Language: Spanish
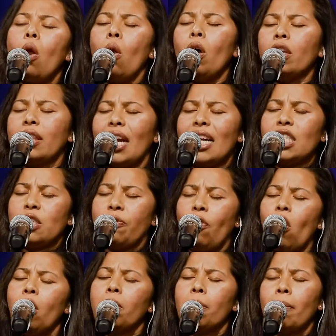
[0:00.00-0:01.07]
lo
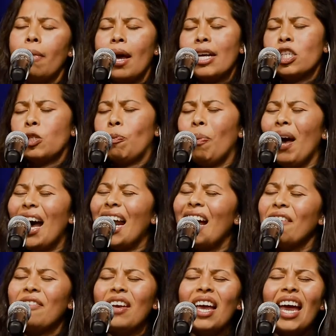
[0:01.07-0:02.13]
transformas
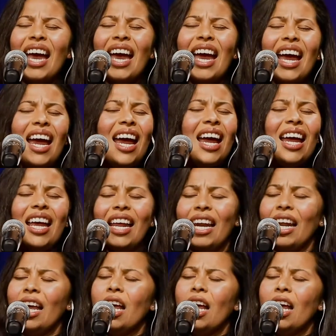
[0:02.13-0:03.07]
para bien,